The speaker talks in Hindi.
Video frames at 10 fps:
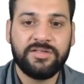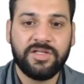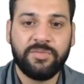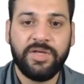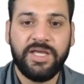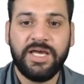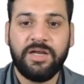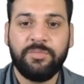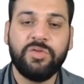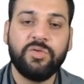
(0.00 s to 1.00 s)
सम ए
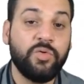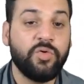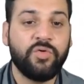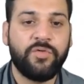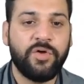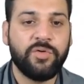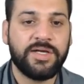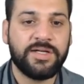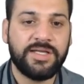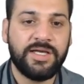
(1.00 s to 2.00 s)
आर बी दोनों को फॉलो
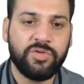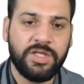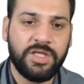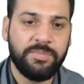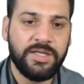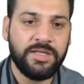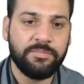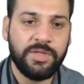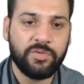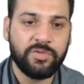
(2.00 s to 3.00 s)
करता है तो ये भी
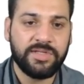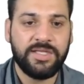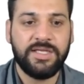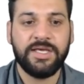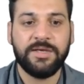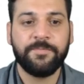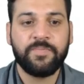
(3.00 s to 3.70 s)
बिल्कुल सही है